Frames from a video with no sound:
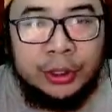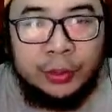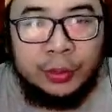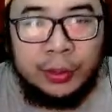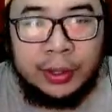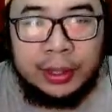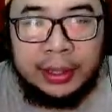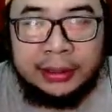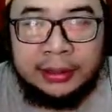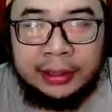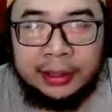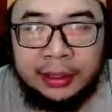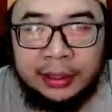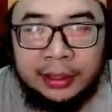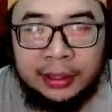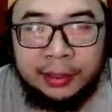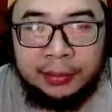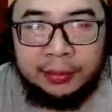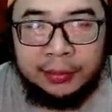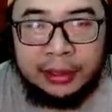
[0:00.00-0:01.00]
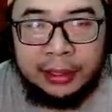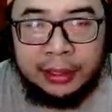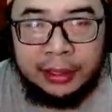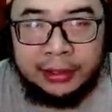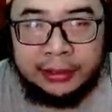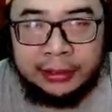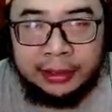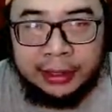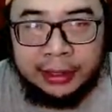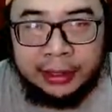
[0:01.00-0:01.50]
gue rasa ini game
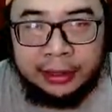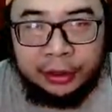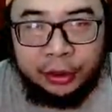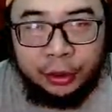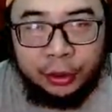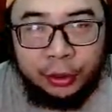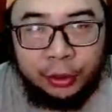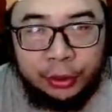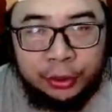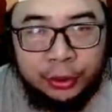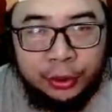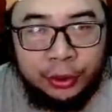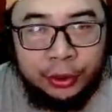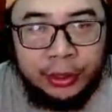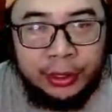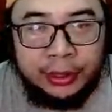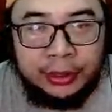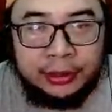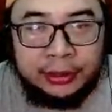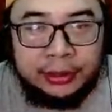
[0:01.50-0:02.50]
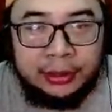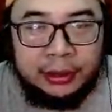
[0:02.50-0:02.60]
sangat-sangat cocok guys.